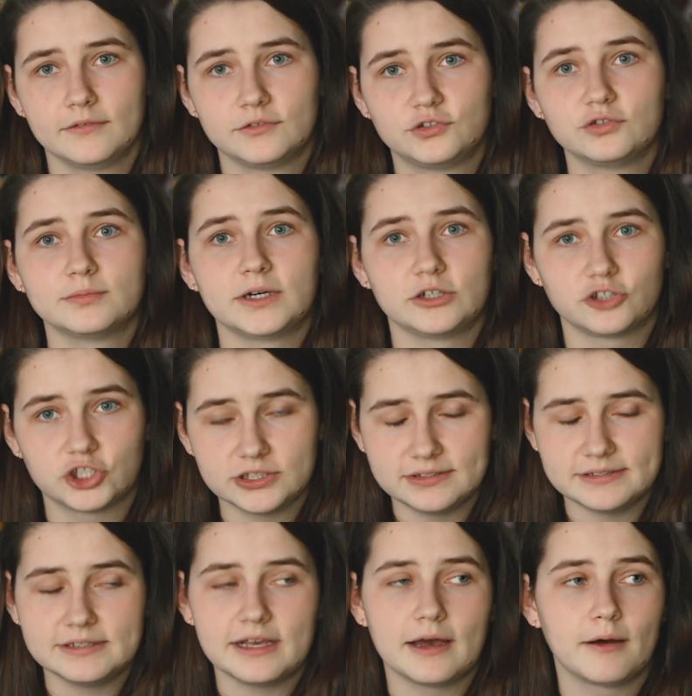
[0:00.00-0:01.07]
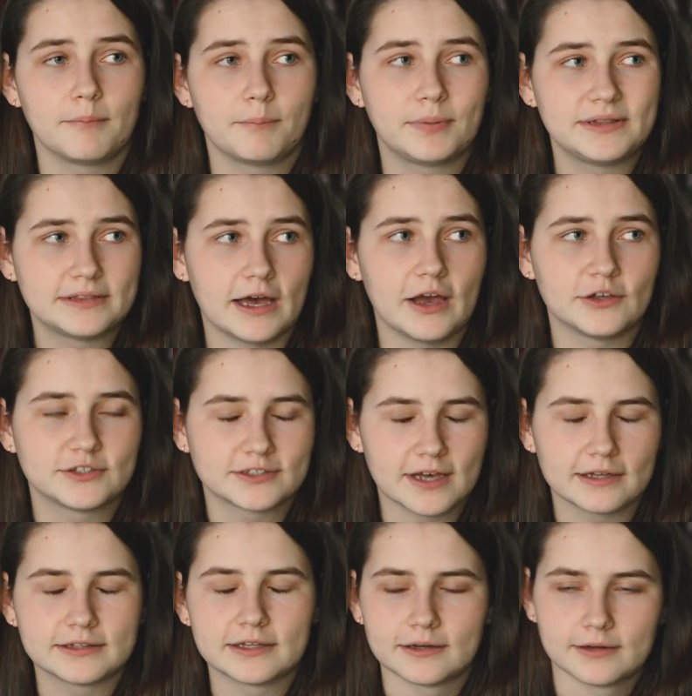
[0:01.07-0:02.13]
всю мою жизнь я пытаюсь
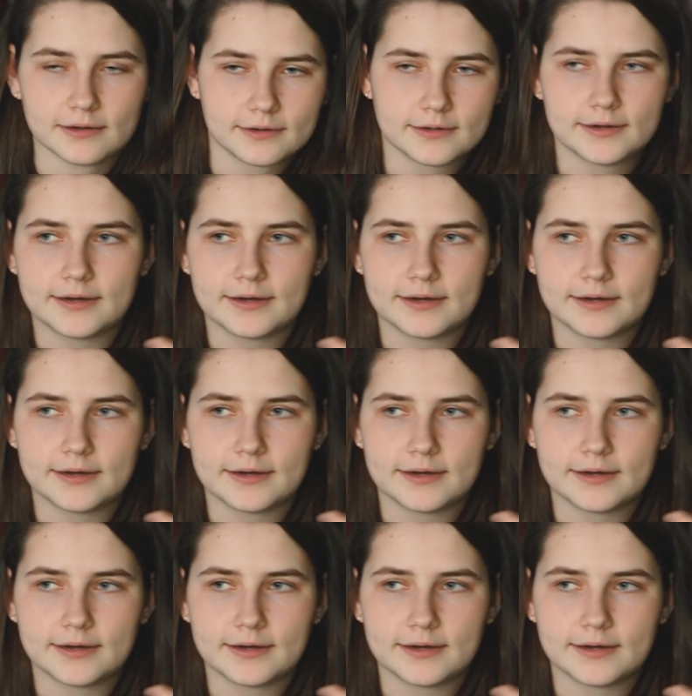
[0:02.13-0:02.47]
как-то